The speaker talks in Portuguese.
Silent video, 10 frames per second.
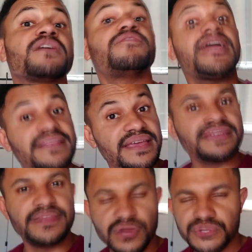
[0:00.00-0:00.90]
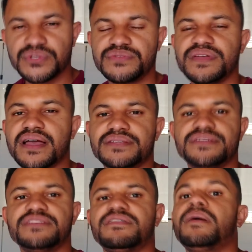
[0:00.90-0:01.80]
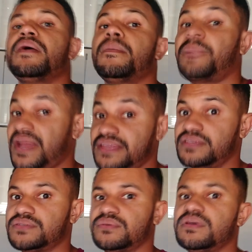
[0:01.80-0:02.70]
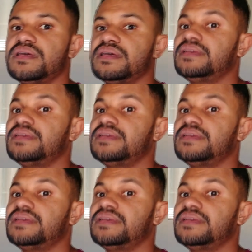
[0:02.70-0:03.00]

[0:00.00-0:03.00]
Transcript: vai ter que ter uma justificativa para isso.